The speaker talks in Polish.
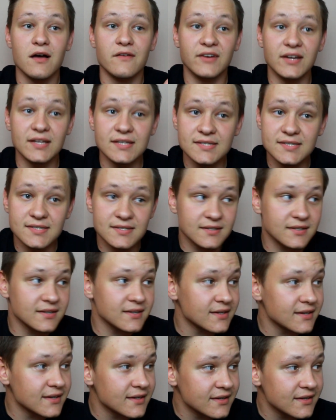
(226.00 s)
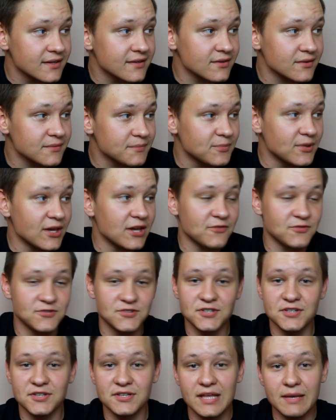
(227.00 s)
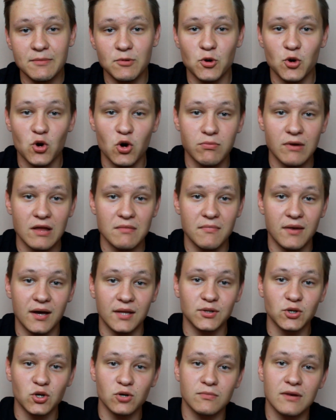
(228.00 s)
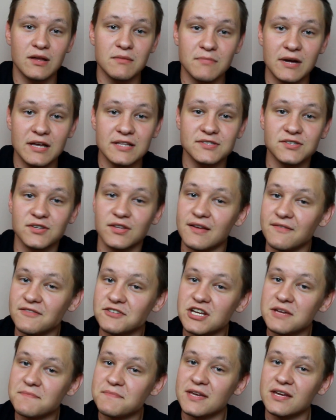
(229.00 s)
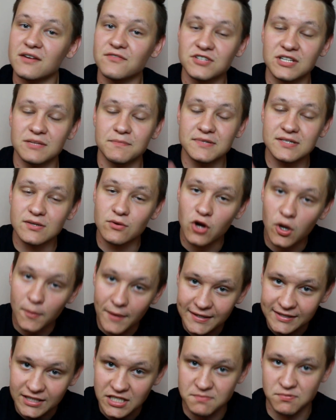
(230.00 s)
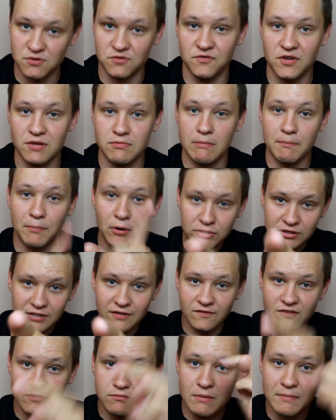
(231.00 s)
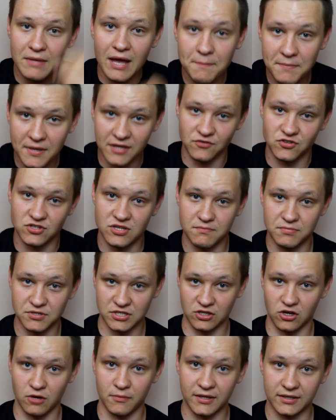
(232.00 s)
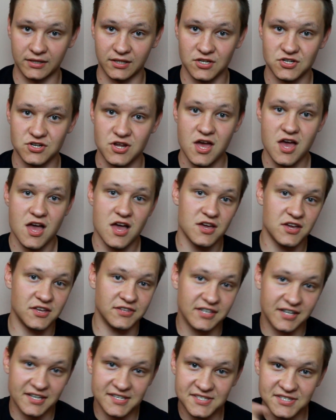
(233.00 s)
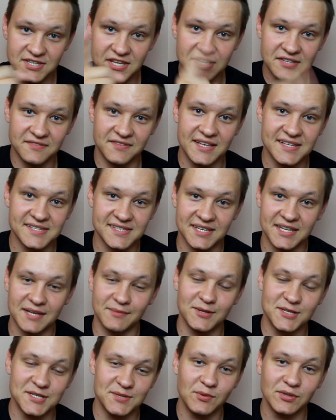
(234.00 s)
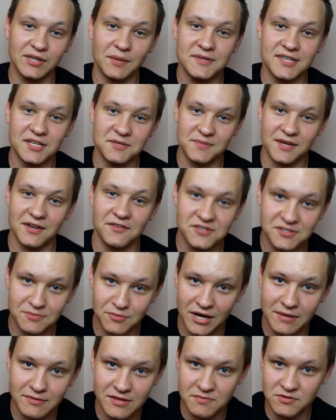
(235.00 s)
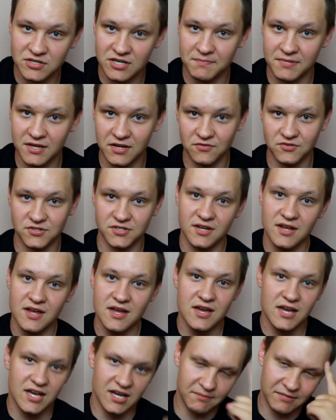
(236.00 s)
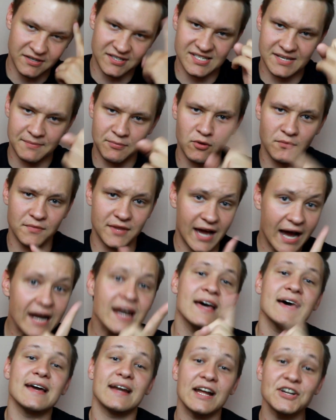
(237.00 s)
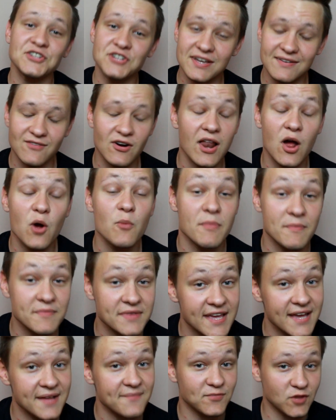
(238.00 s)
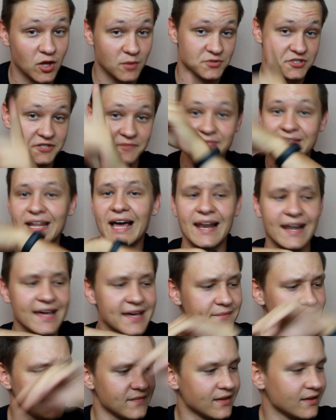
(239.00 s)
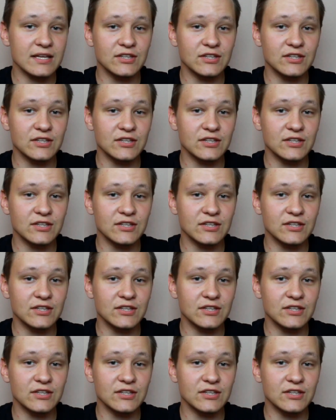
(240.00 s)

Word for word: Więc yy, pierwszy nie był Human Man. Human Man co najwyżej pierwszy napisał komentarz pod filmem. Pod tym filmem ja pierwszy napiszę komentarz. I teraz nikt więcej nie będzie mógł napisać pierwszy, bo ja napiszę pierwszy. Chyba, że zapomnę, ale raczej wolę nie. Dobrze. Dalej.